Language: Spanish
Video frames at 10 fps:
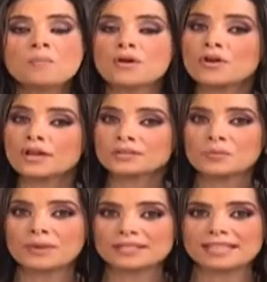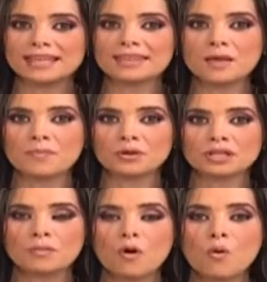por lo que su presidente
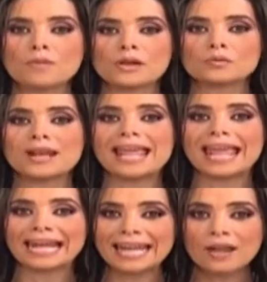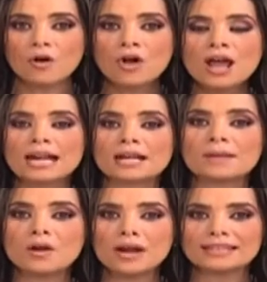deportivo, Juan Manuel Herrero,
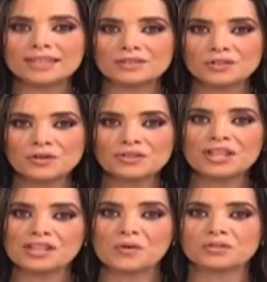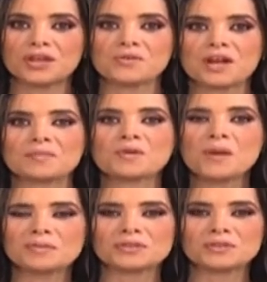reveló la intención de negociar un cambio.
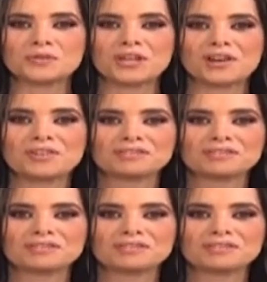Vamos a escuchar.